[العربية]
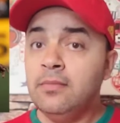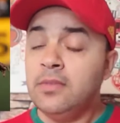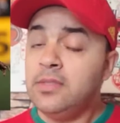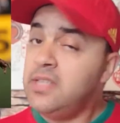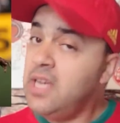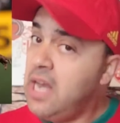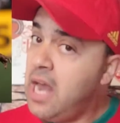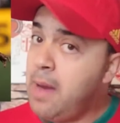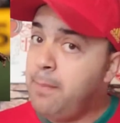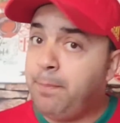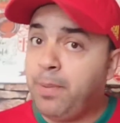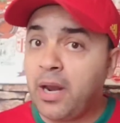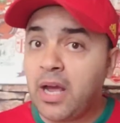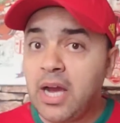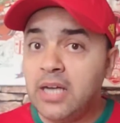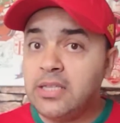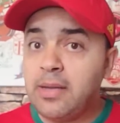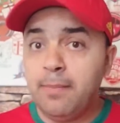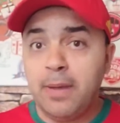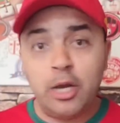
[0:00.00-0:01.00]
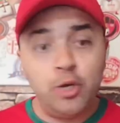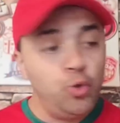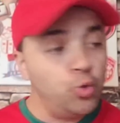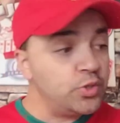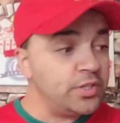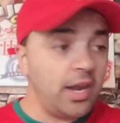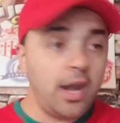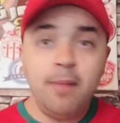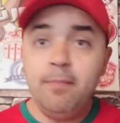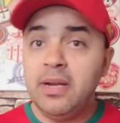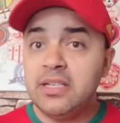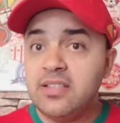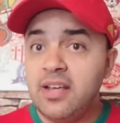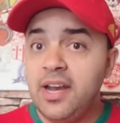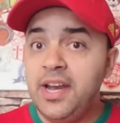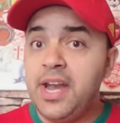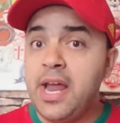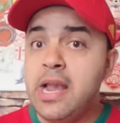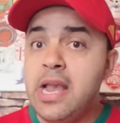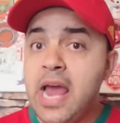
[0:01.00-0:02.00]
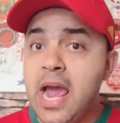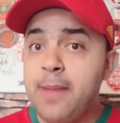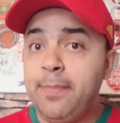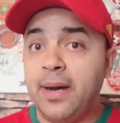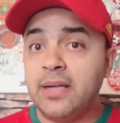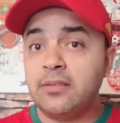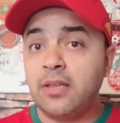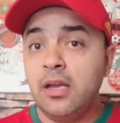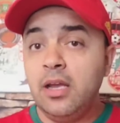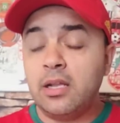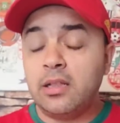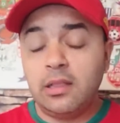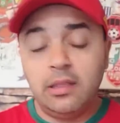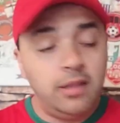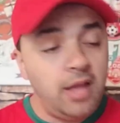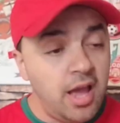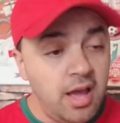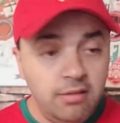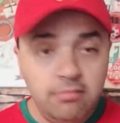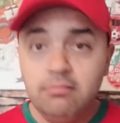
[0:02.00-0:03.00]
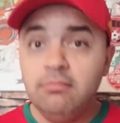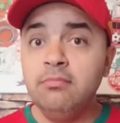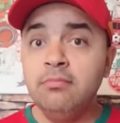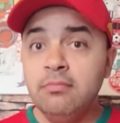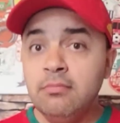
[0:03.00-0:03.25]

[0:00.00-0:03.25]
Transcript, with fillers: تلعب بالقدم اليسرى مثلا اللاعب عطيه الله